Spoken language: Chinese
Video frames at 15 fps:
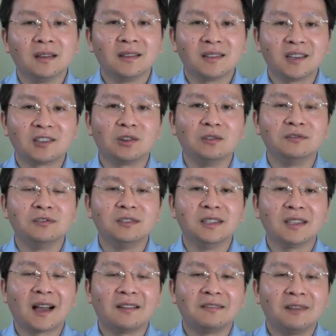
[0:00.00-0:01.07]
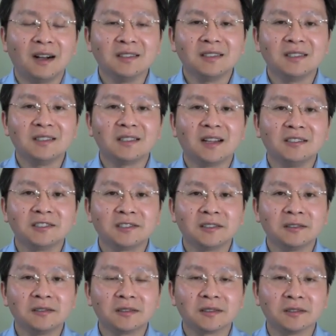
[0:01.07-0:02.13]
再重复一下，王岐山
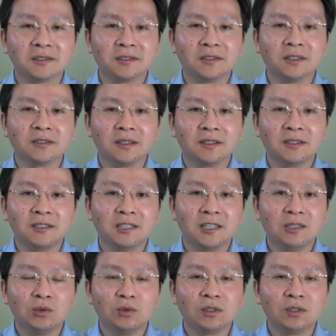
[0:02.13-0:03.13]
生死之争的结局